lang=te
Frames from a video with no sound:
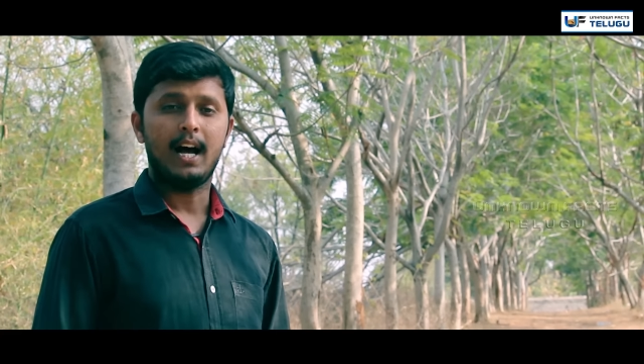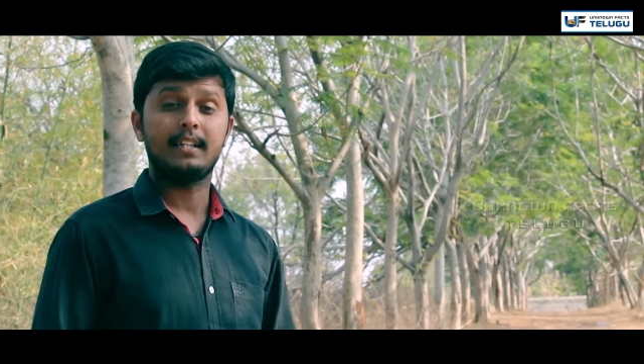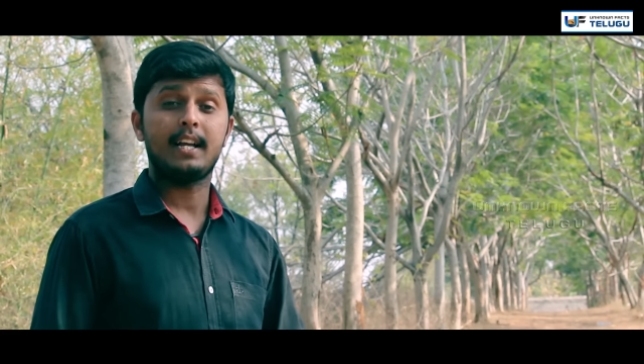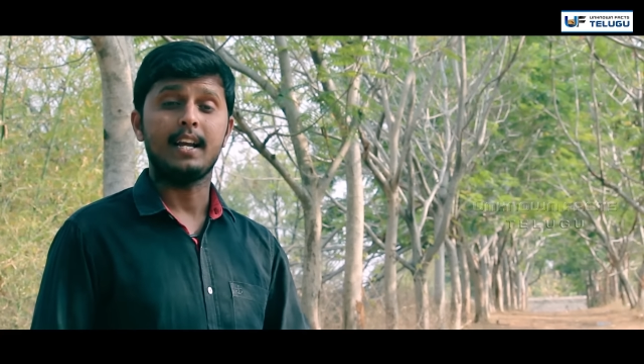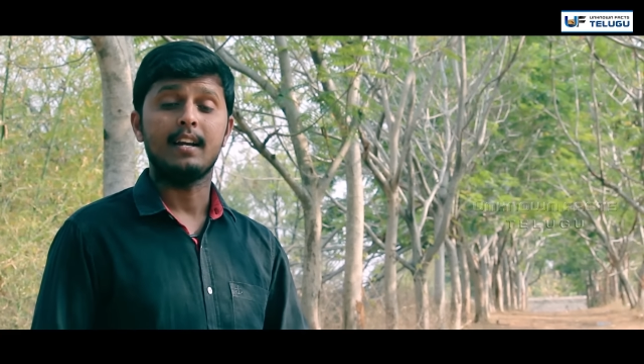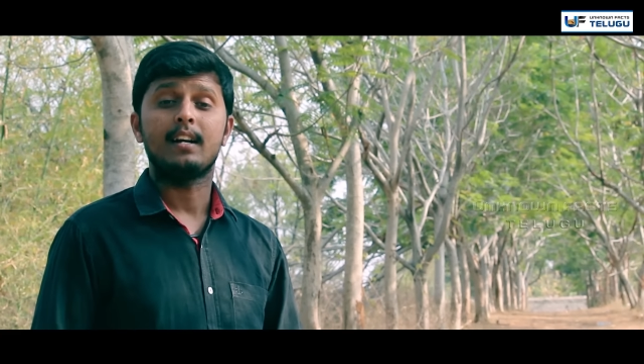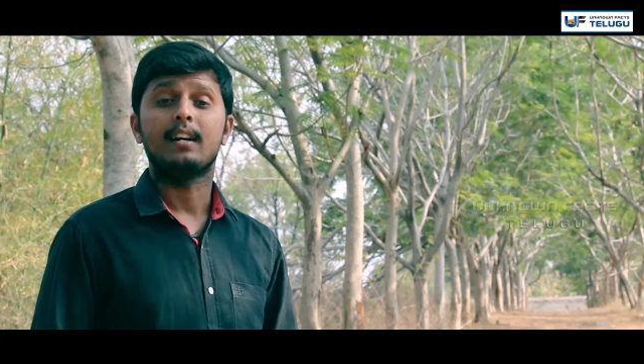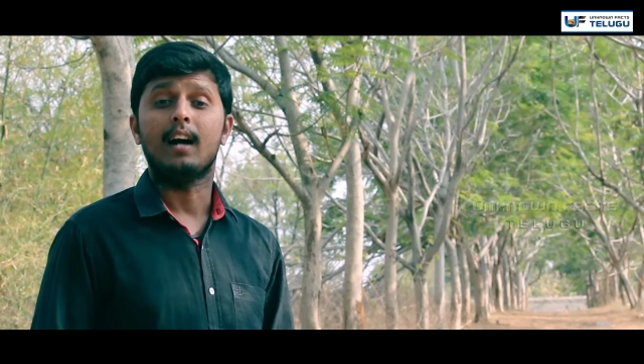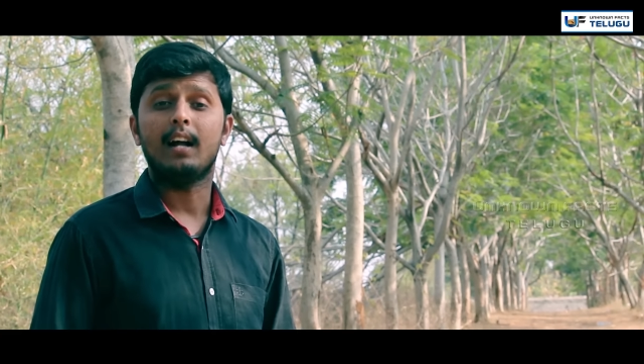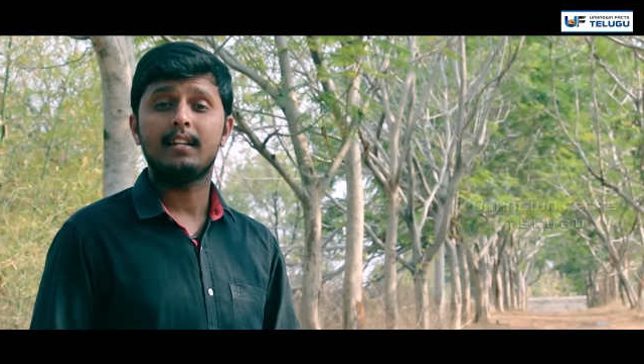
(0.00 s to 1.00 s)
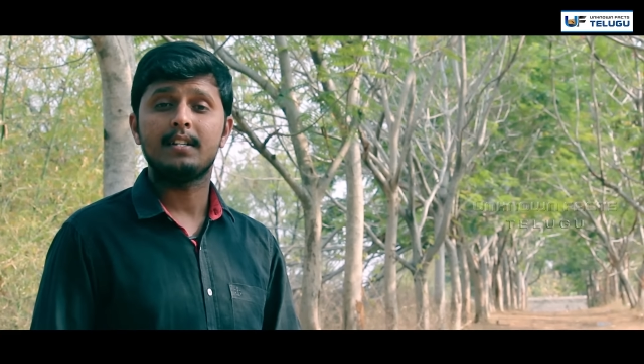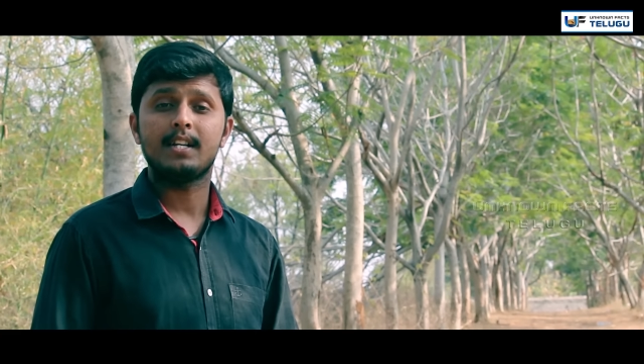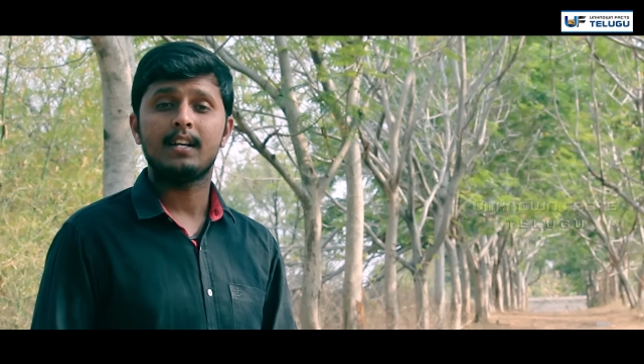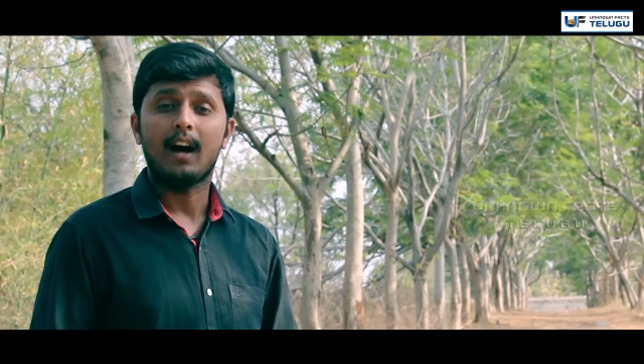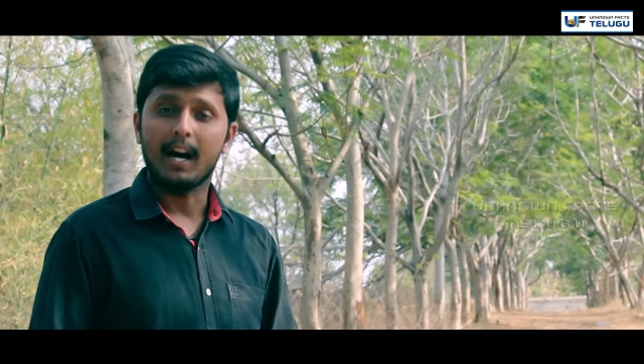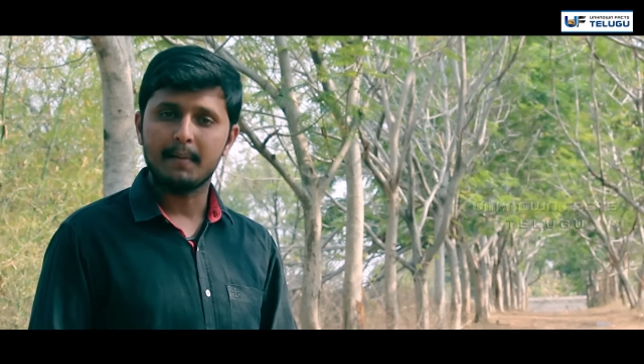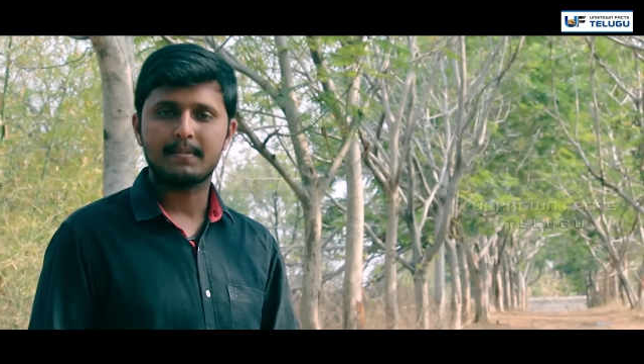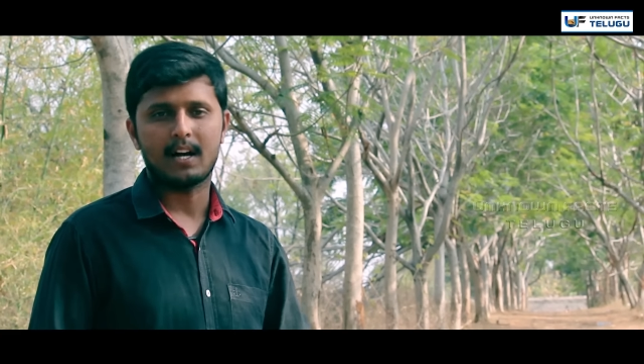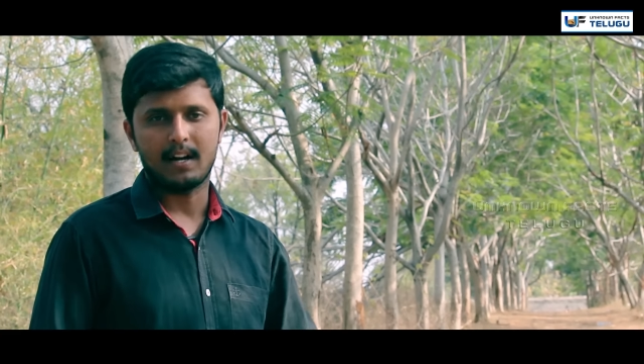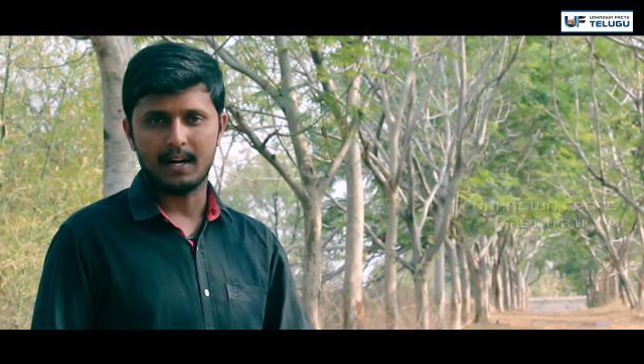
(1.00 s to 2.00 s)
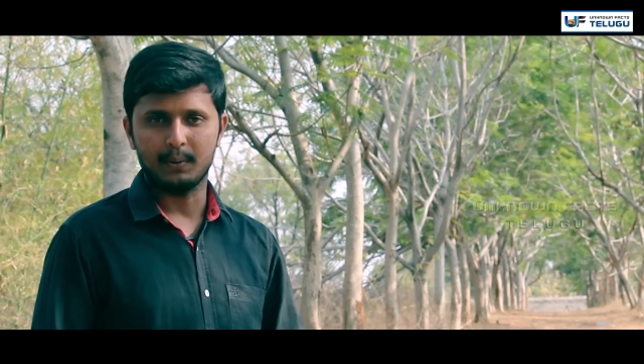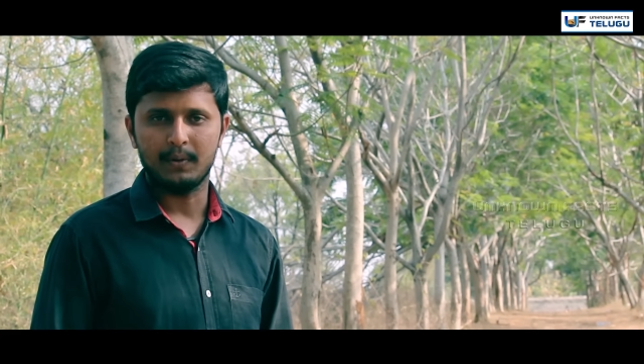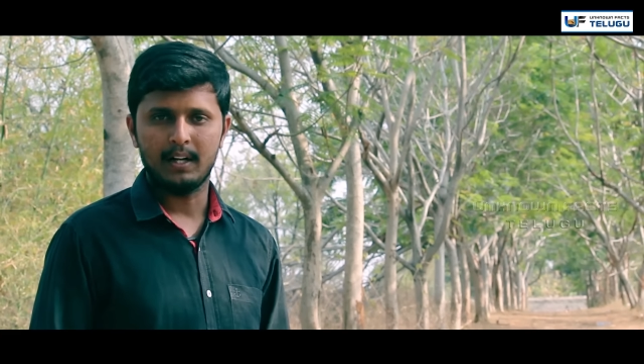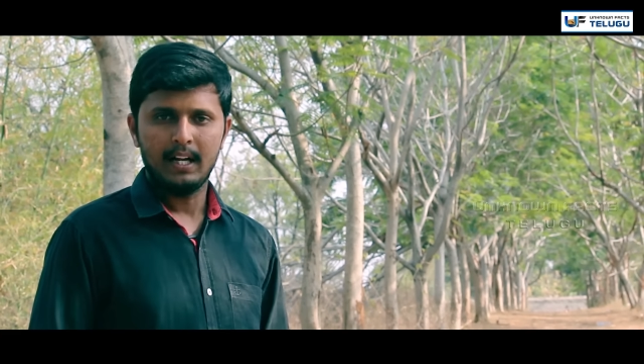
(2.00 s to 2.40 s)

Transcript: అయితే గాంధీజీ అహింస అన్నారు